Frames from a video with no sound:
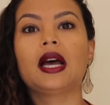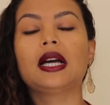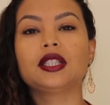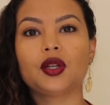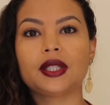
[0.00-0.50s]

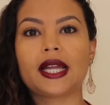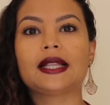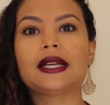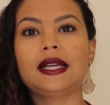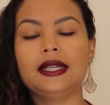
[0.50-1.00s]

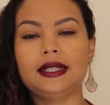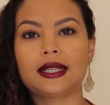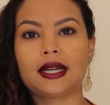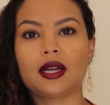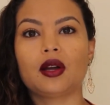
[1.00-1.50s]
Antonella
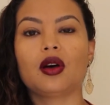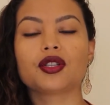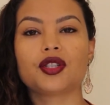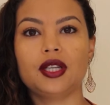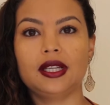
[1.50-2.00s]
Rita
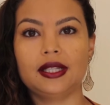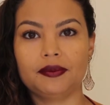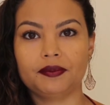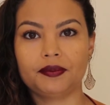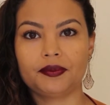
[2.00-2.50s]
Rochilli.